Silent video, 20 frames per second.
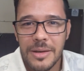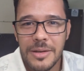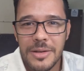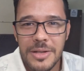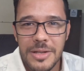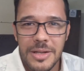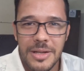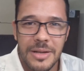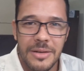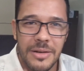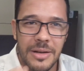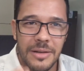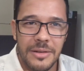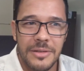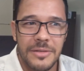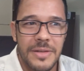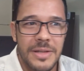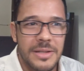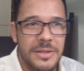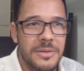tinha
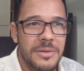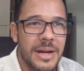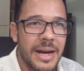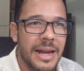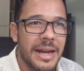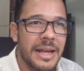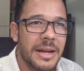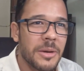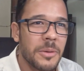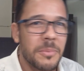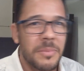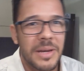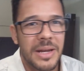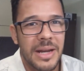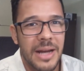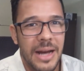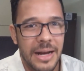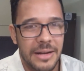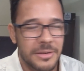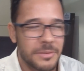às vezes que o cara era
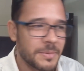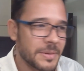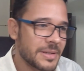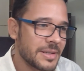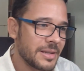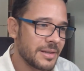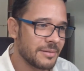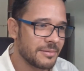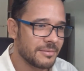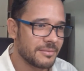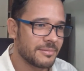obrigado, tipo assim,